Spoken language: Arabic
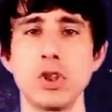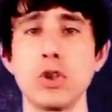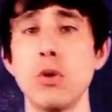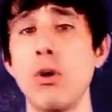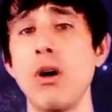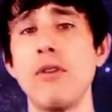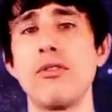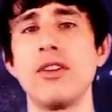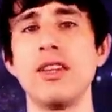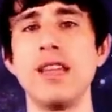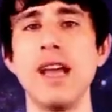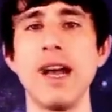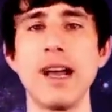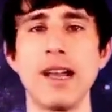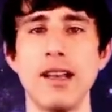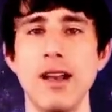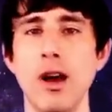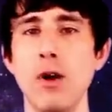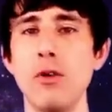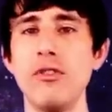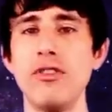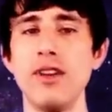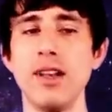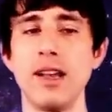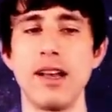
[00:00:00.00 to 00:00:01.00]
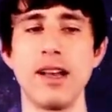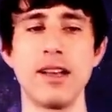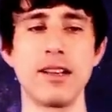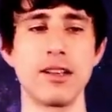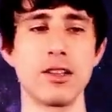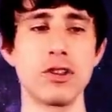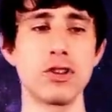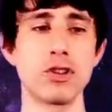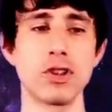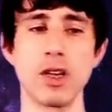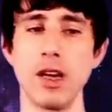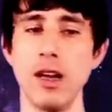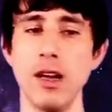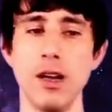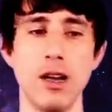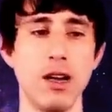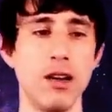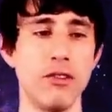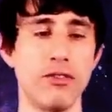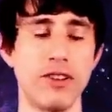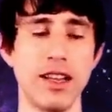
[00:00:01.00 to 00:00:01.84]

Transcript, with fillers: سواء في الداخل او في الخارج آه،